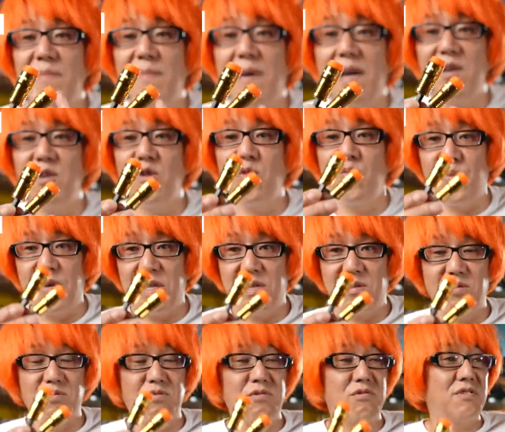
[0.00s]
イバー用
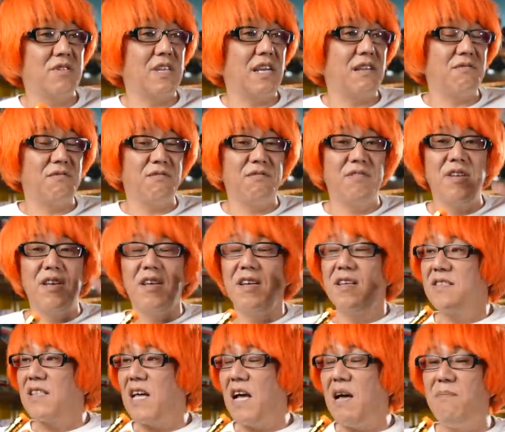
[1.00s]
ビットといって、あの
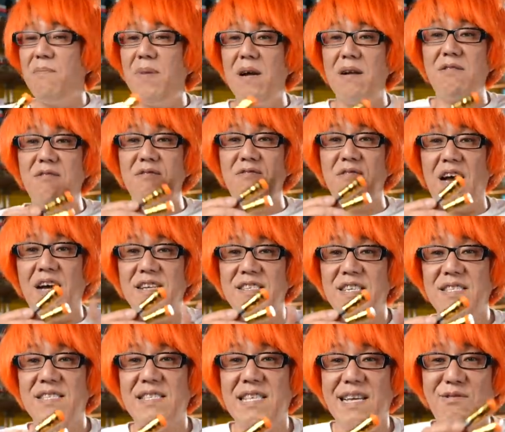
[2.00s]
ターンバックルの
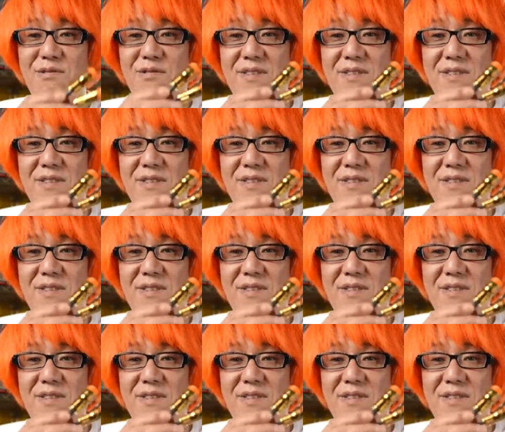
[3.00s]
アジャスター、